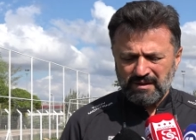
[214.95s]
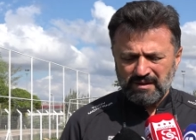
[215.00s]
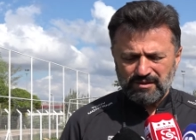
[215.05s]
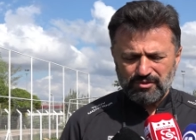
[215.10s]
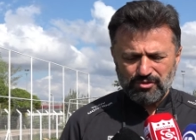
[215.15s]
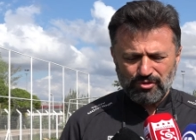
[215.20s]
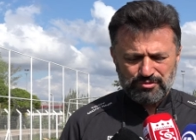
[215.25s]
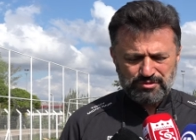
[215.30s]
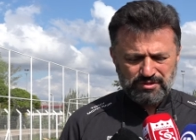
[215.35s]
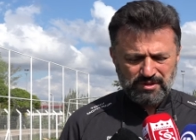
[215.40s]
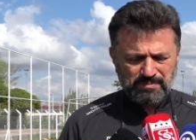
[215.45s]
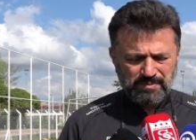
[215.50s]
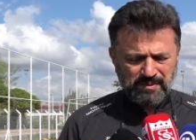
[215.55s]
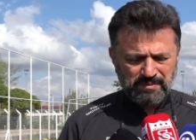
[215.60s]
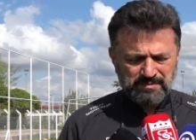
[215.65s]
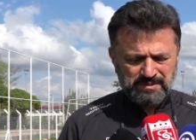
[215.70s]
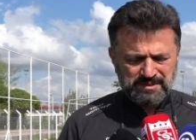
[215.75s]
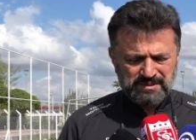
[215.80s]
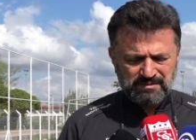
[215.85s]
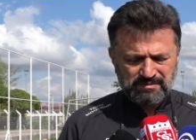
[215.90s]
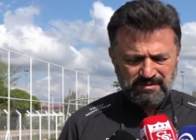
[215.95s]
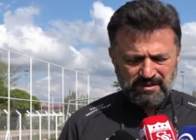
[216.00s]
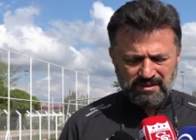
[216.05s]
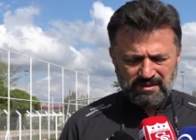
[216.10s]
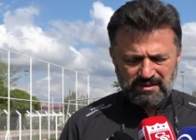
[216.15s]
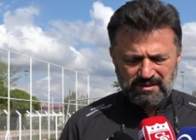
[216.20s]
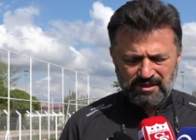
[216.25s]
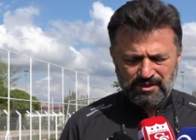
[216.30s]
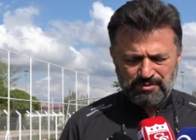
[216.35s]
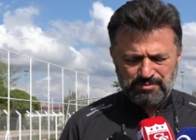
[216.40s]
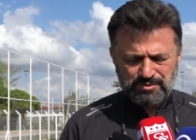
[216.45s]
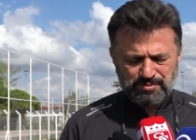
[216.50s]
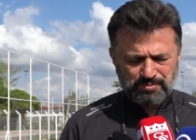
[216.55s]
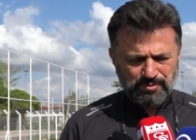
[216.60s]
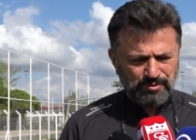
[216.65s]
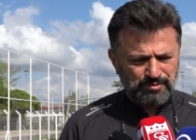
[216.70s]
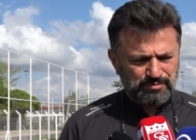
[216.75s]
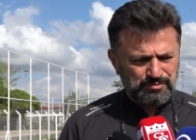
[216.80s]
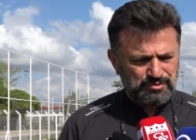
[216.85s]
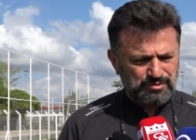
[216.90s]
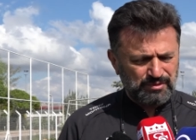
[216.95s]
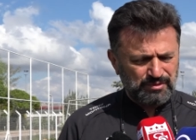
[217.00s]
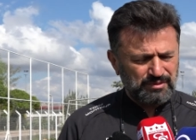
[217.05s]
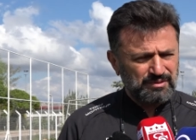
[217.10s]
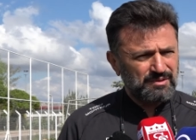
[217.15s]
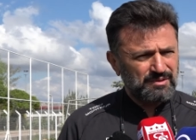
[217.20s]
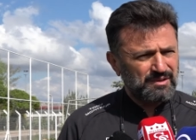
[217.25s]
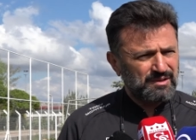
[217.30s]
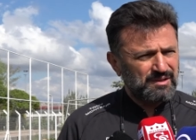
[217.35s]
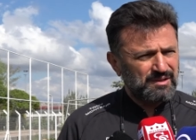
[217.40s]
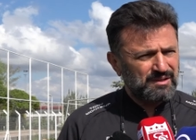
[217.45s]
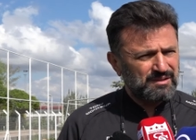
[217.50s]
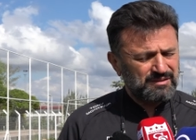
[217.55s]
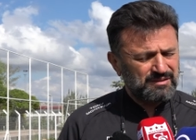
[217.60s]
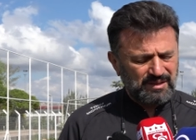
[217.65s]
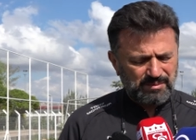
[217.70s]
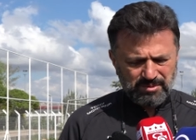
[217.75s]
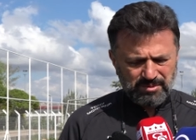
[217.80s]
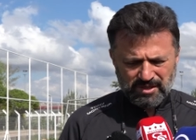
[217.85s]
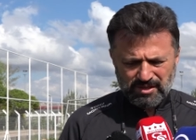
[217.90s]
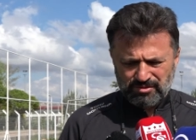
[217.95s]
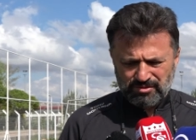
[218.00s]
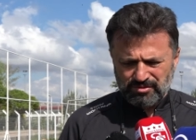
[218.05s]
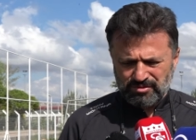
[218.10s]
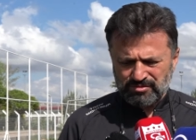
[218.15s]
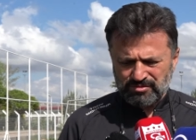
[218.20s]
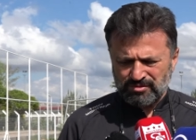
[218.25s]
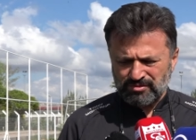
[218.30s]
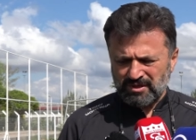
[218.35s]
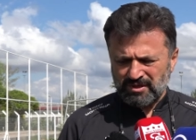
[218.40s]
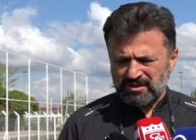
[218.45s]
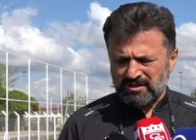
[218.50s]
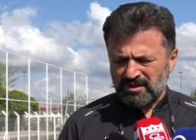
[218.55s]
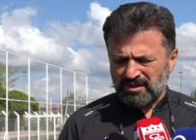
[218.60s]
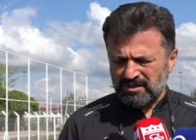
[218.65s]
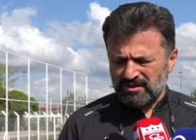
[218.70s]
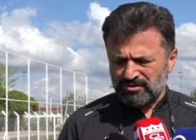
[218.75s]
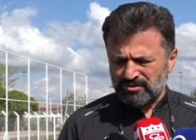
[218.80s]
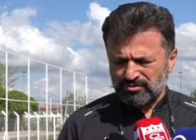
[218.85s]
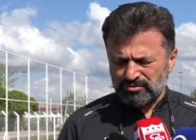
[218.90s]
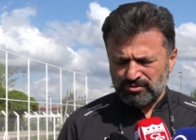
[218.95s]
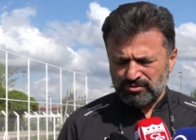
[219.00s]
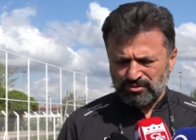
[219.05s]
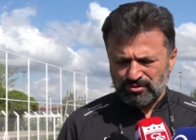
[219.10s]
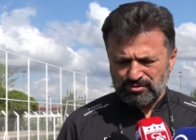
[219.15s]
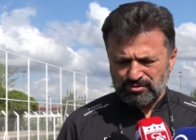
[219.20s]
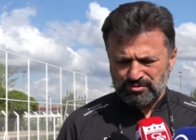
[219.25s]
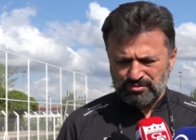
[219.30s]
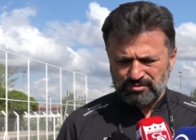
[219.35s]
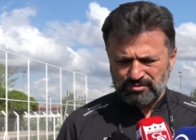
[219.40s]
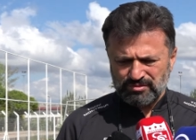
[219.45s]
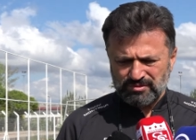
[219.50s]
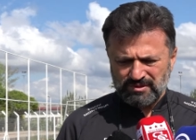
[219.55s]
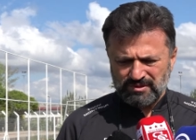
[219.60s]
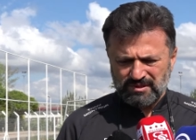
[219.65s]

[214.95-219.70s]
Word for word: Göztepe'mizi ve Eyüp Spor'umuzu tebrik ediyoruz. Onlara da hayırlı uğurlu olsun.